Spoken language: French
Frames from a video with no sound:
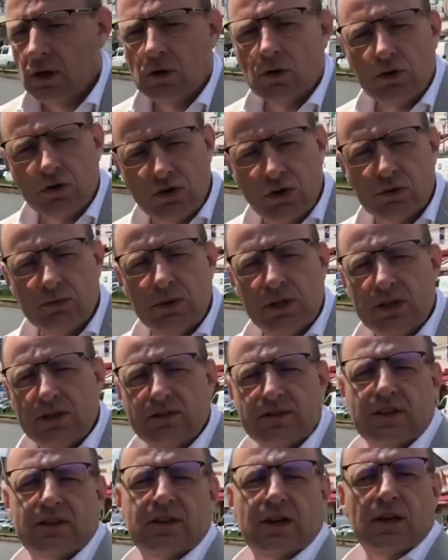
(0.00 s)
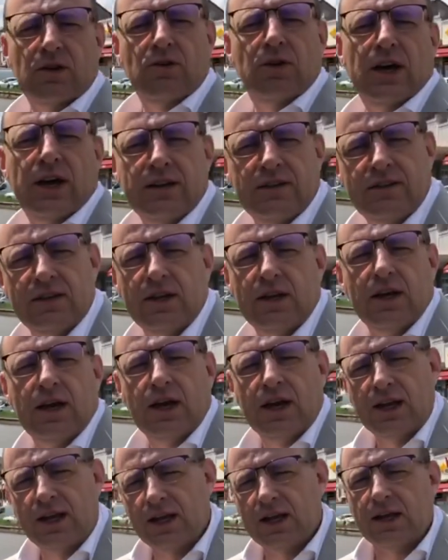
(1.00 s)
Aujourd'hui, cette régularité,
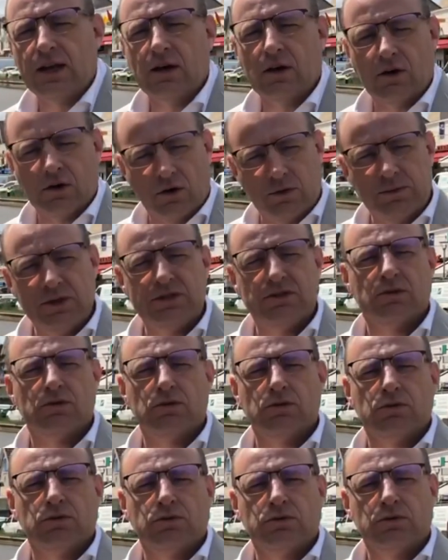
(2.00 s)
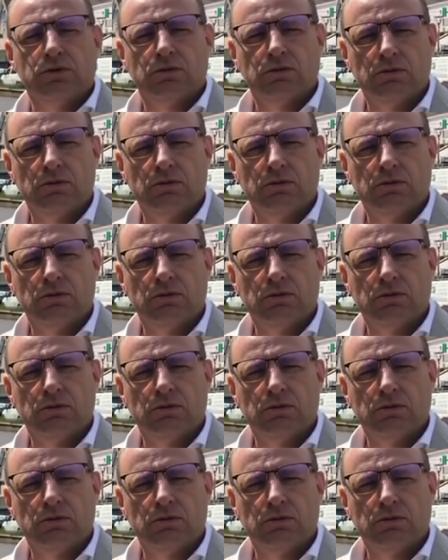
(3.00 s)
elle est remise en cause.